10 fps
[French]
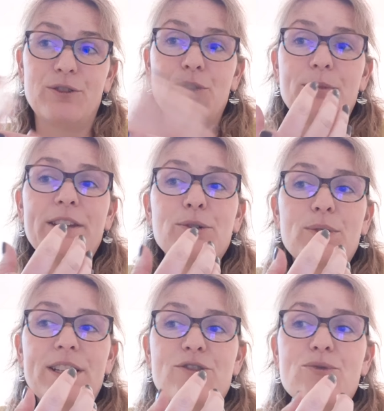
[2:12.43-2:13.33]
mettre
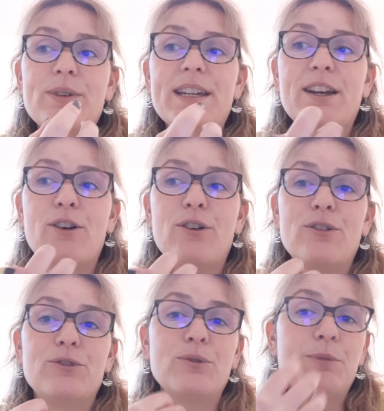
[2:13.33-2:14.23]
les jouets
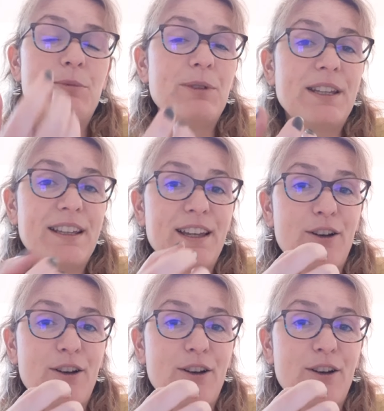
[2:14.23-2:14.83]
euh, de bébé,